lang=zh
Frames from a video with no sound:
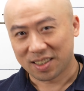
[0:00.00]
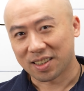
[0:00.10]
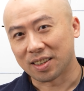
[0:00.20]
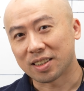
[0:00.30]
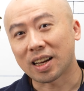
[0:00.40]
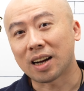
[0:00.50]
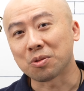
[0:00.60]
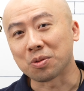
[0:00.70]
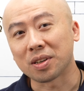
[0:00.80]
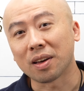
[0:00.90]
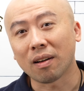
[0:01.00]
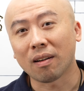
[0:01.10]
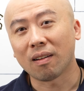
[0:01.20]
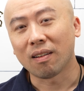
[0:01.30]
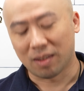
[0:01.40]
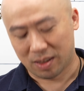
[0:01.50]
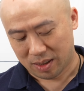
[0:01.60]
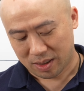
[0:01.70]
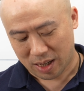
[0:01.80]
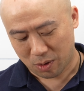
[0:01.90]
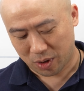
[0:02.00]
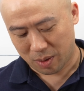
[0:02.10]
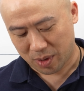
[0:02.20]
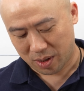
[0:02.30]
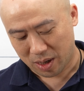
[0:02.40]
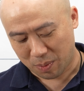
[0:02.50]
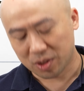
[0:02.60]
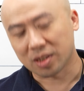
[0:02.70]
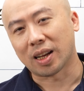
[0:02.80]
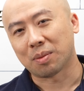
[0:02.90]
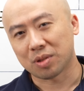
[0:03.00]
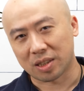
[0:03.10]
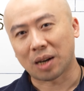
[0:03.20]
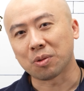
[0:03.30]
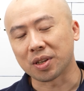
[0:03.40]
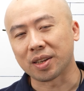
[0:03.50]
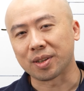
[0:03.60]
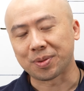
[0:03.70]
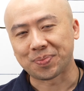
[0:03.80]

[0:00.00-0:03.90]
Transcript: 可能是差了五天哈，差了五天吗？啊，不止啦，不止差五天哦。